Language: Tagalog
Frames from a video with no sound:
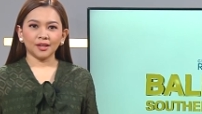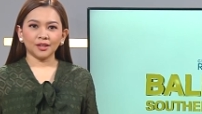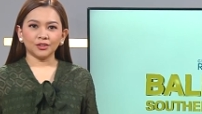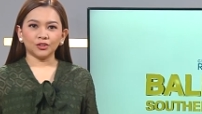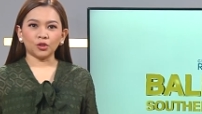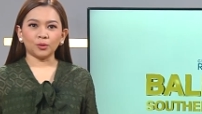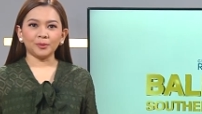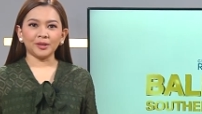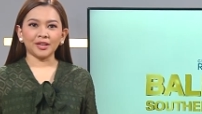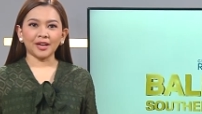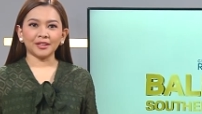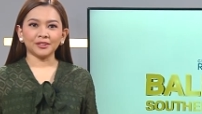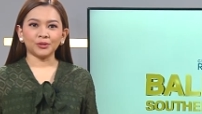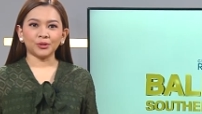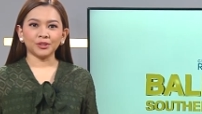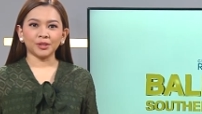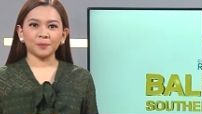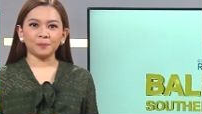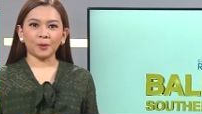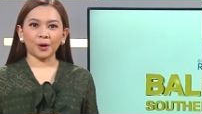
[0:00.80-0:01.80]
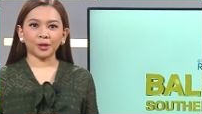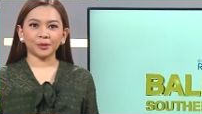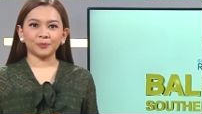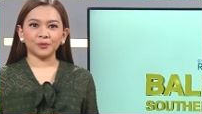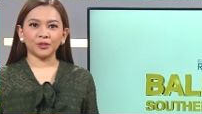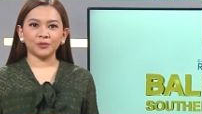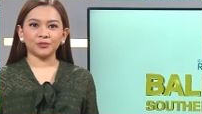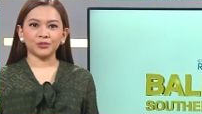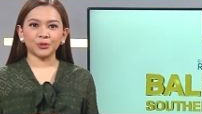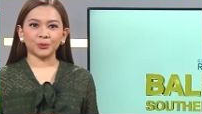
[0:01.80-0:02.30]
Nominado ang
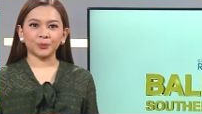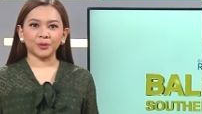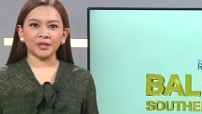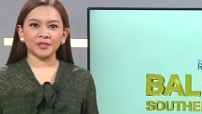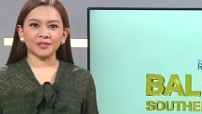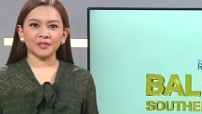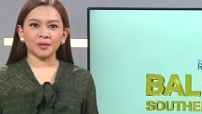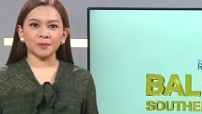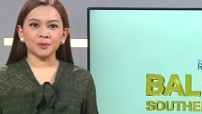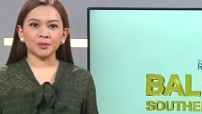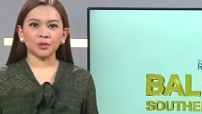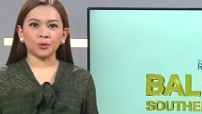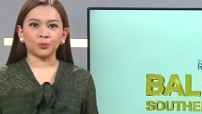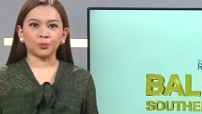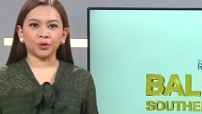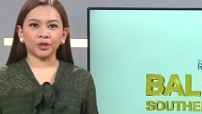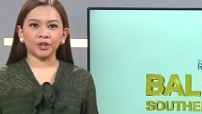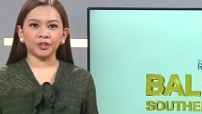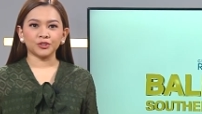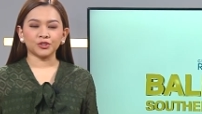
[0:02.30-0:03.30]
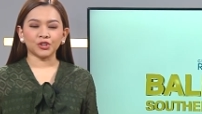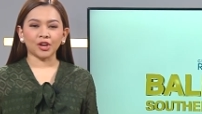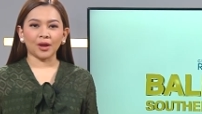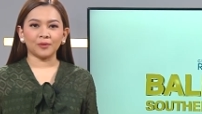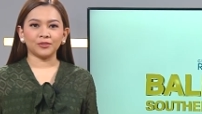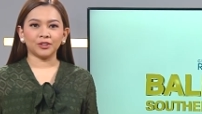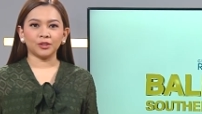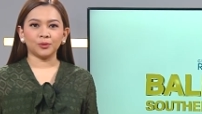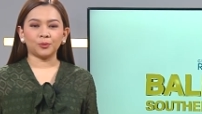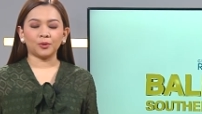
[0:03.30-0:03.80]
Department of Tourism sa World
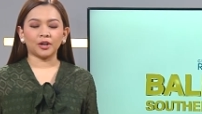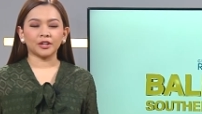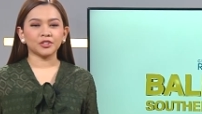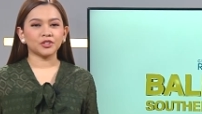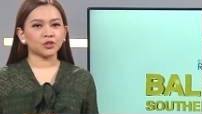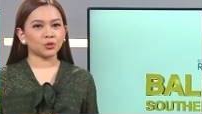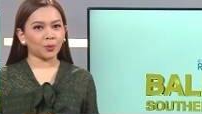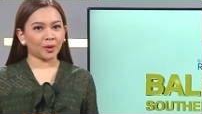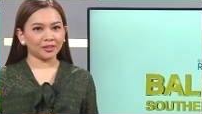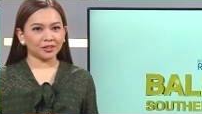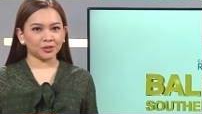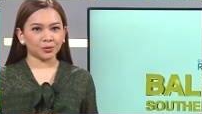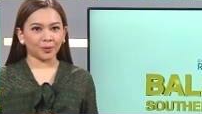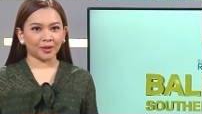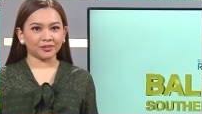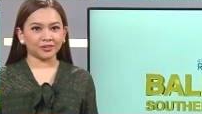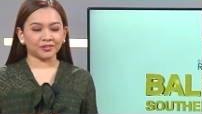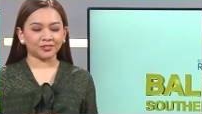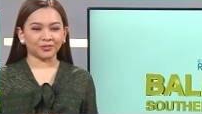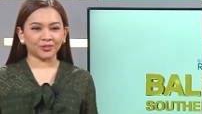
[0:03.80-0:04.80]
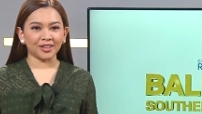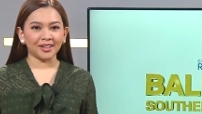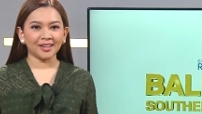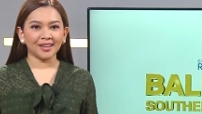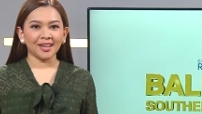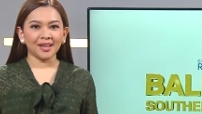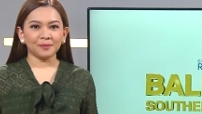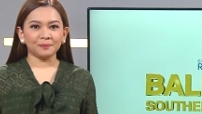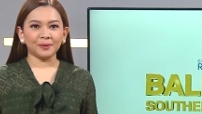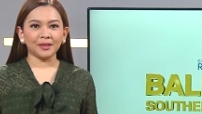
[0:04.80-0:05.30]
Travel Awards 2023
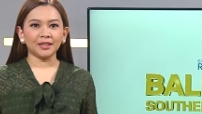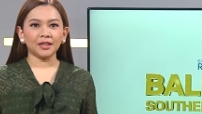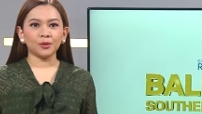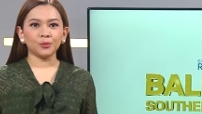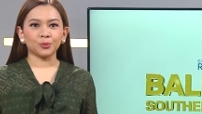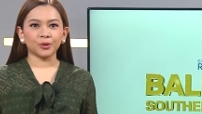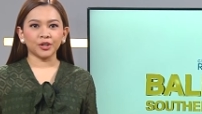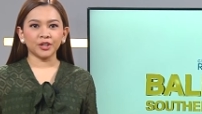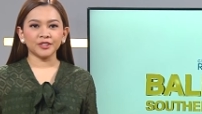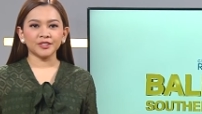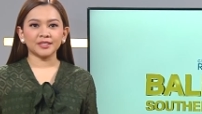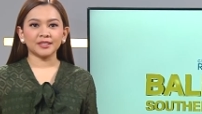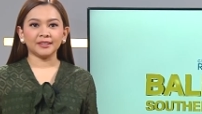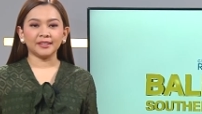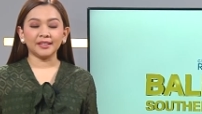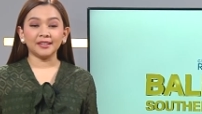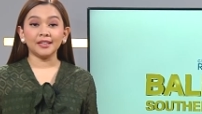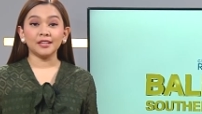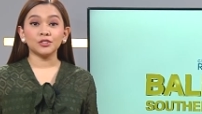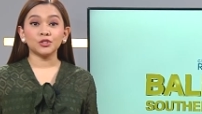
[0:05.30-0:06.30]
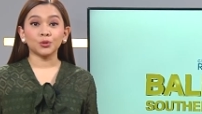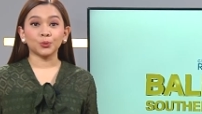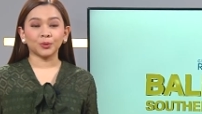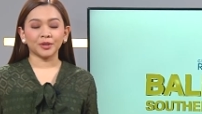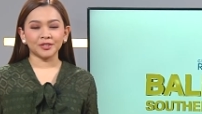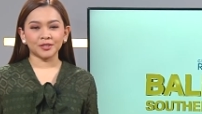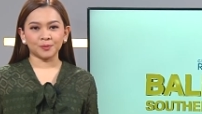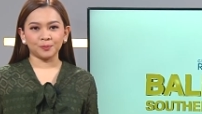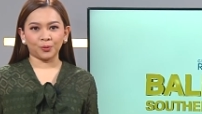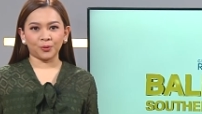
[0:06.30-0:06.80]
bilang World's Leading
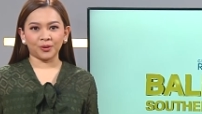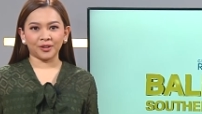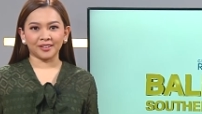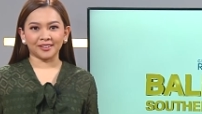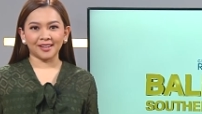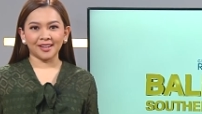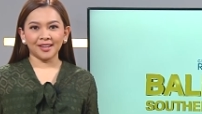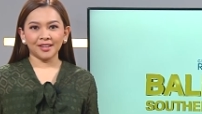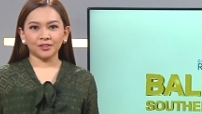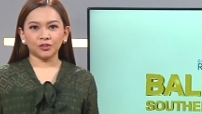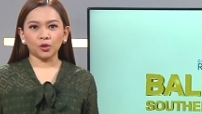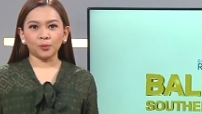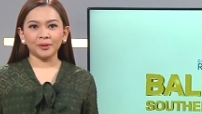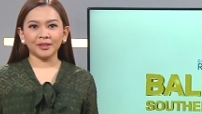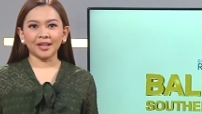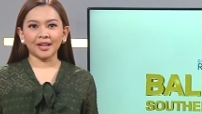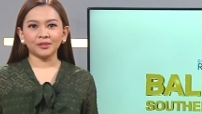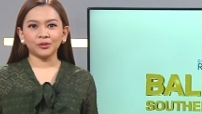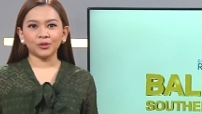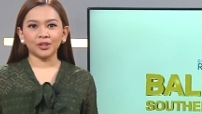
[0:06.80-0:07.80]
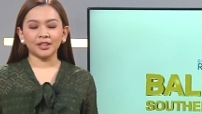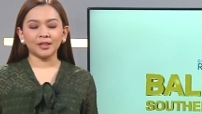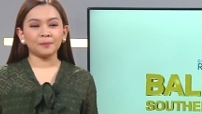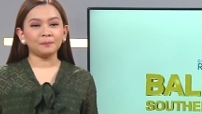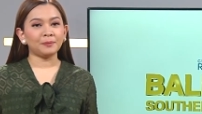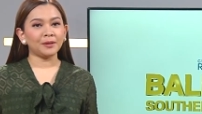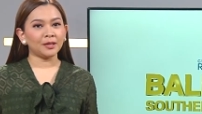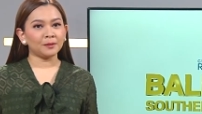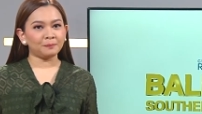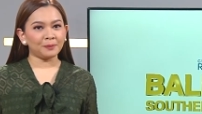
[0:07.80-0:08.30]
Tourist Board. Nominado rin
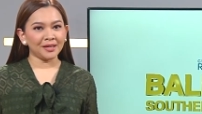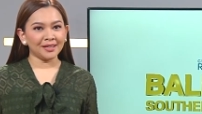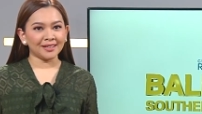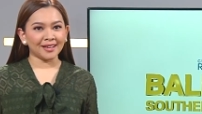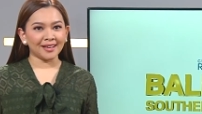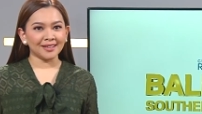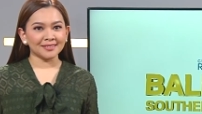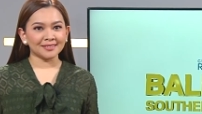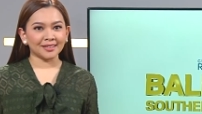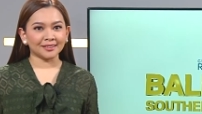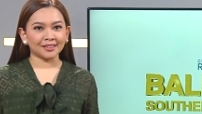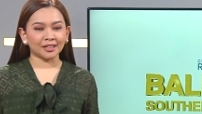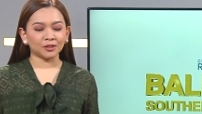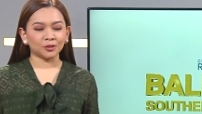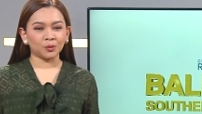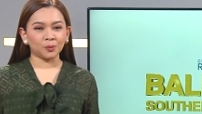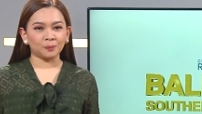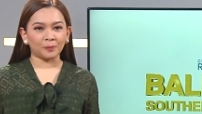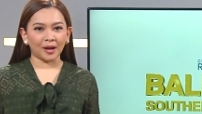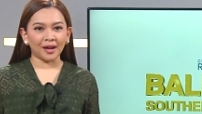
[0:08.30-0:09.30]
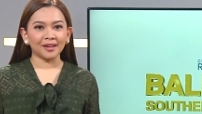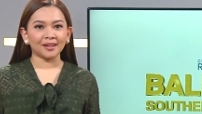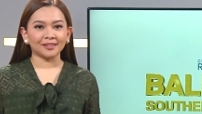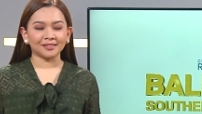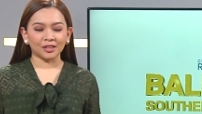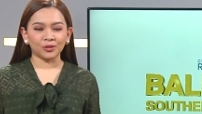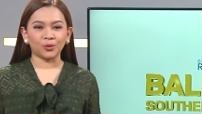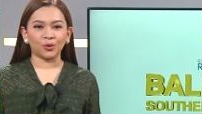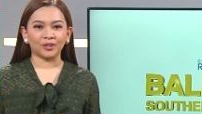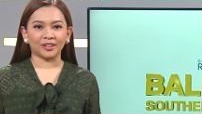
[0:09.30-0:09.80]
ang Pilipinas sa tatlo pang
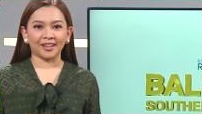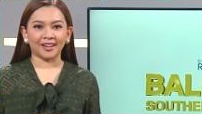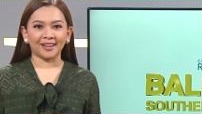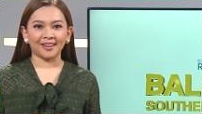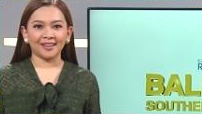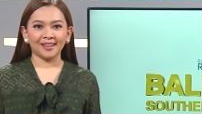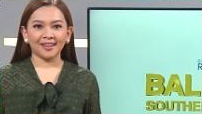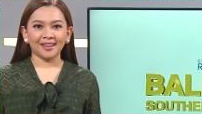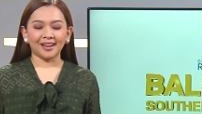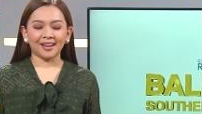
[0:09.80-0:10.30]
kategorya.